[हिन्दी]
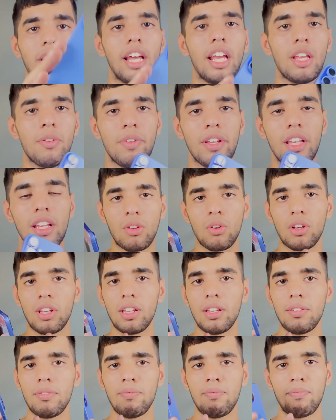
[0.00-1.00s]
नहीं भी
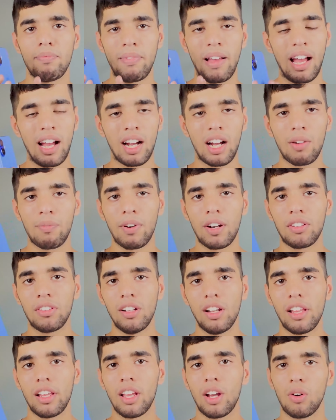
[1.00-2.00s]
क्योंकि मैं अगर
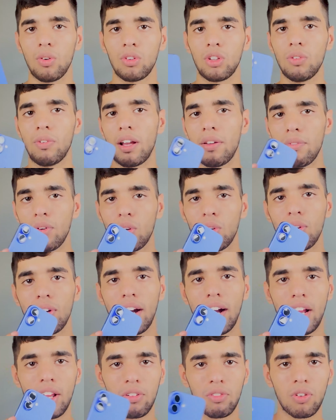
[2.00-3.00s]
पर्सनली कहूँ तो भाई मेरे को
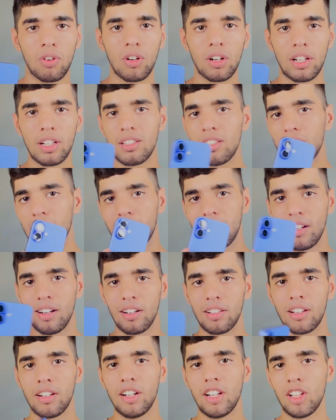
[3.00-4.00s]
आईफोन के सिक्सटी
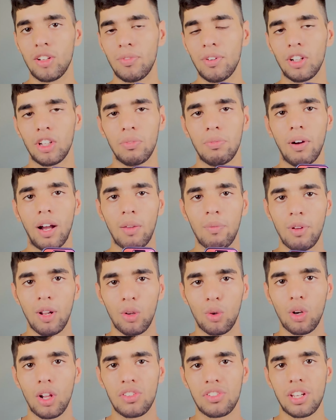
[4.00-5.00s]
एट की डिस्प्ले तो भाई
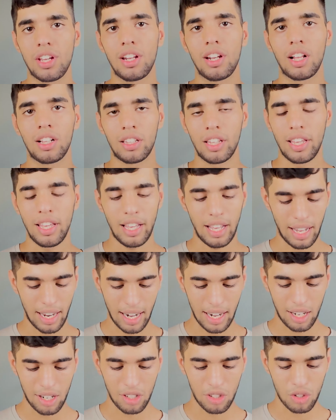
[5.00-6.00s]
बिल्कुल अच्छी नहीं लगती
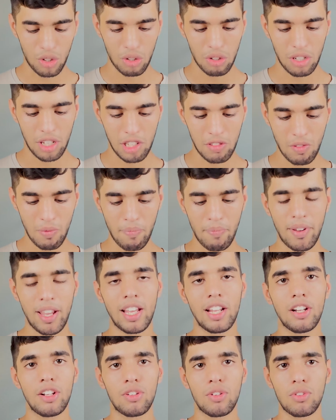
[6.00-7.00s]
एंड जो इसमें
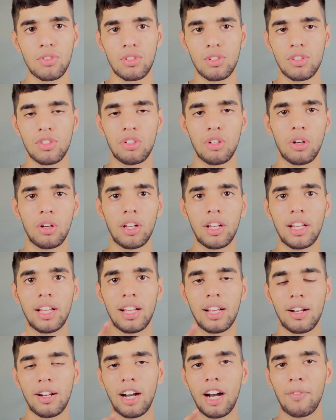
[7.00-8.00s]
मेन इशू जो है
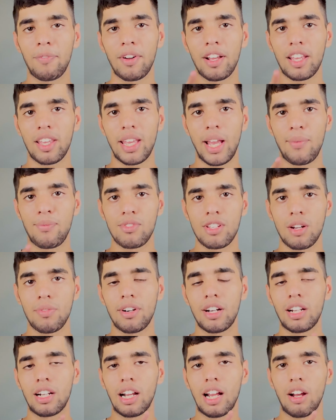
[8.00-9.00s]
अपना कैप्चर
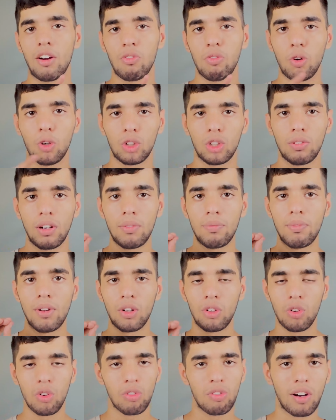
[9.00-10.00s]
बटन का है वो तो भाई
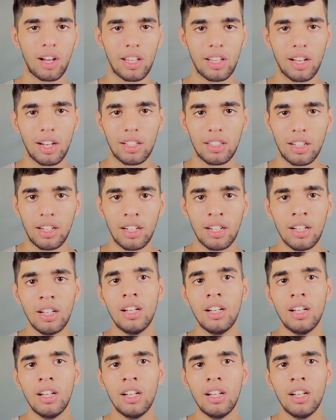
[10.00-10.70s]
बिल्कुल वाहियात है